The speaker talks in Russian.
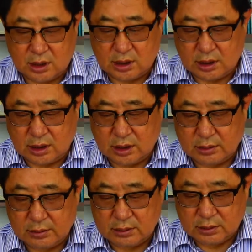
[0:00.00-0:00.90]
э,
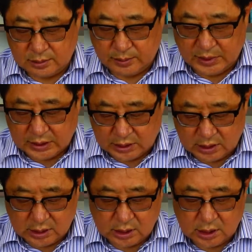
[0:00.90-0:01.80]
пять
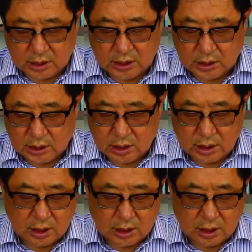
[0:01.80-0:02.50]
книг.